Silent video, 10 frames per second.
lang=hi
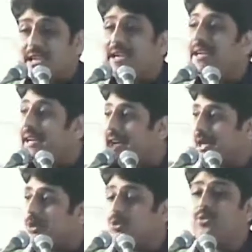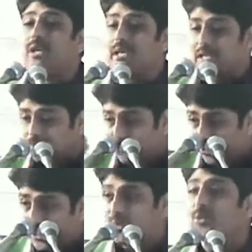ये कहे एक हिंदुस्तानी जब
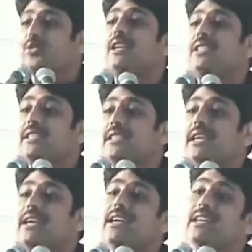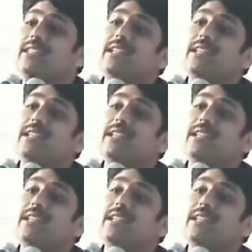दूसरे हिंदुस्तानी से ये कहे कि